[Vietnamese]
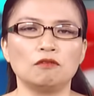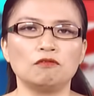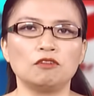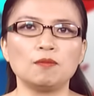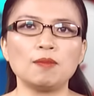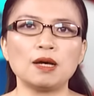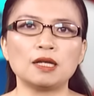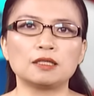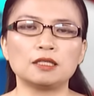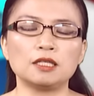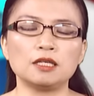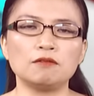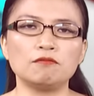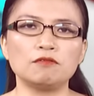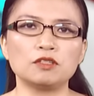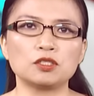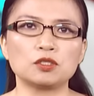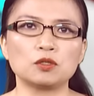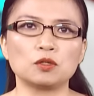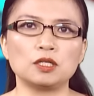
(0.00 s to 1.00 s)
Với bản
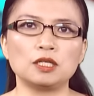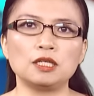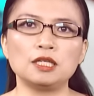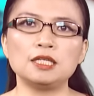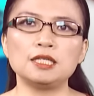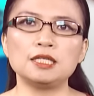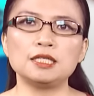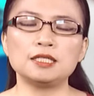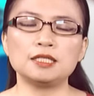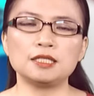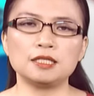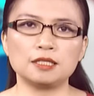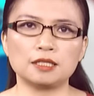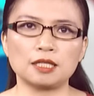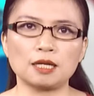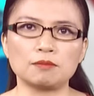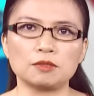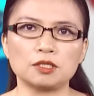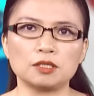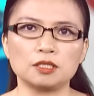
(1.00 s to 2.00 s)
tin vừa rồi, Lily
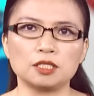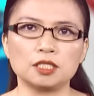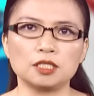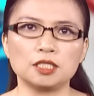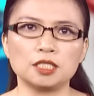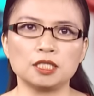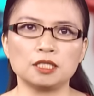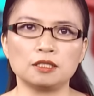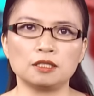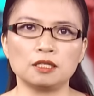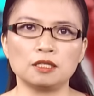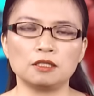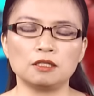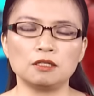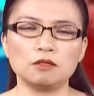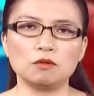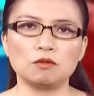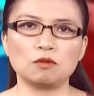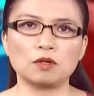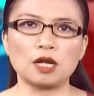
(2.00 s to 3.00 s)
xin tạm dừng chương trình
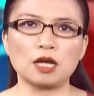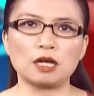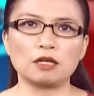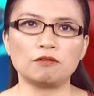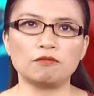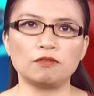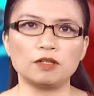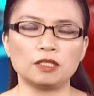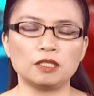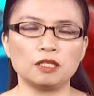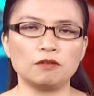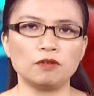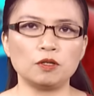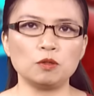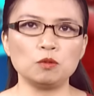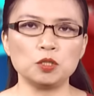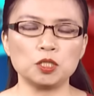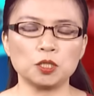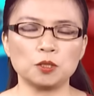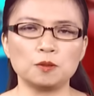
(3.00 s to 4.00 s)
tin tức của Đài Việt TV
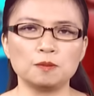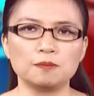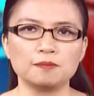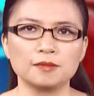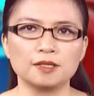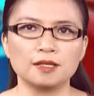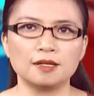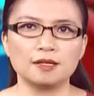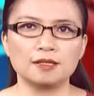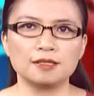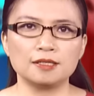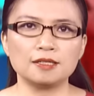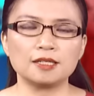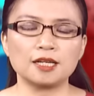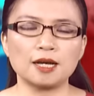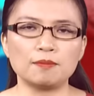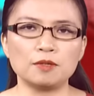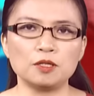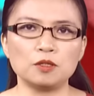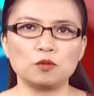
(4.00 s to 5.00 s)
Úc Châu.
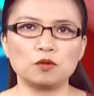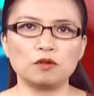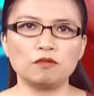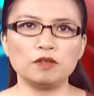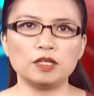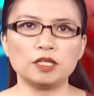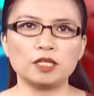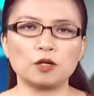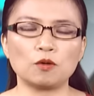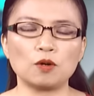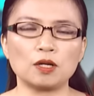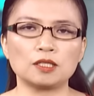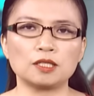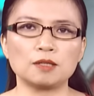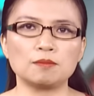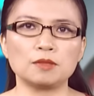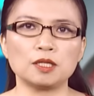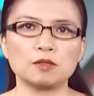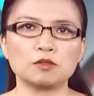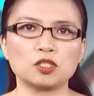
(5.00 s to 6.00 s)
Xin cảm ơn quý vị đã quan
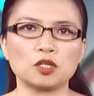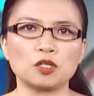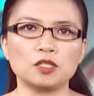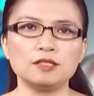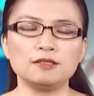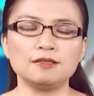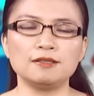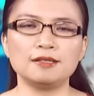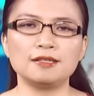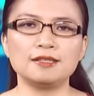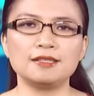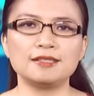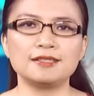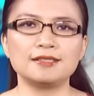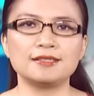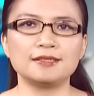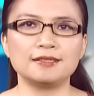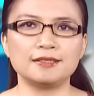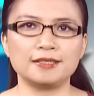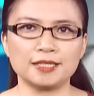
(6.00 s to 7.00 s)
tâm theo dõi.
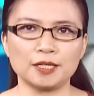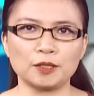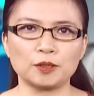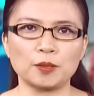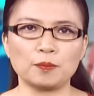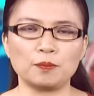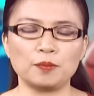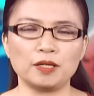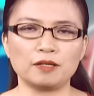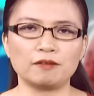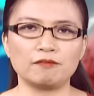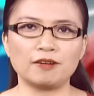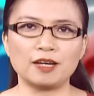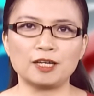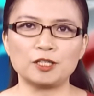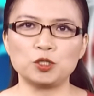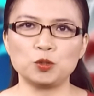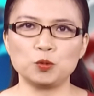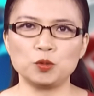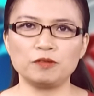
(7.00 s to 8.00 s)
Lily xin chào tạm biệt
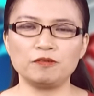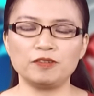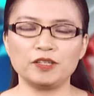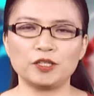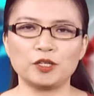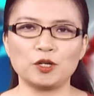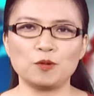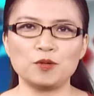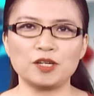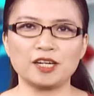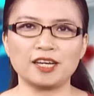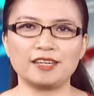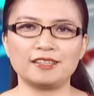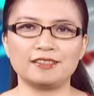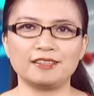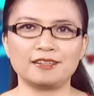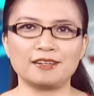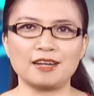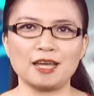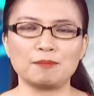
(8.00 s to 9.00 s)
và chúc quý vị có một
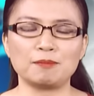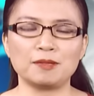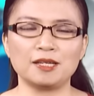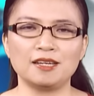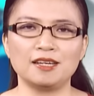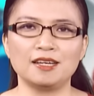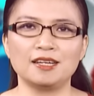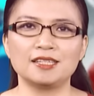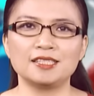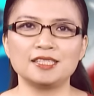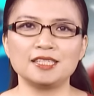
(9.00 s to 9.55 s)
ngày thật đẹp.